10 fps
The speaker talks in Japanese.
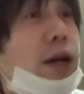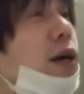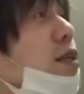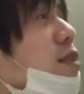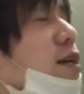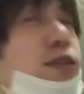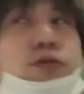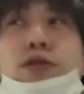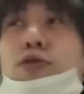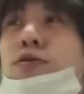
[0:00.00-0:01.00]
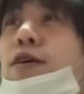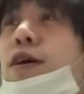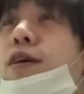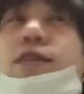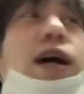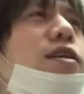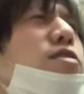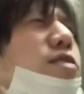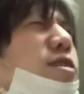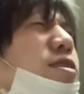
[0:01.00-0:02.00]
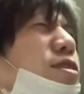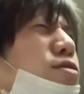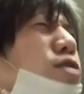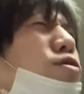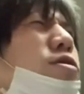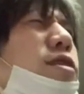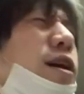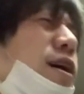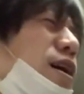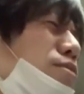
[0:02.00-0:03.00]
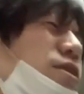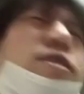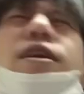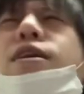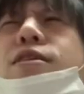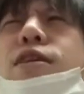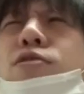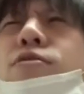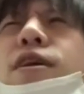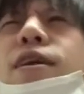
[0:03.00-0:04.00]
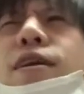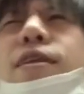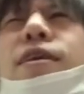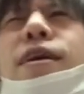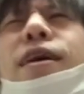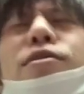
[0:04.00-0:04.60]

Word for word: ラエティがその非常に大好きっていうのは非常に中山秀明さんとねあ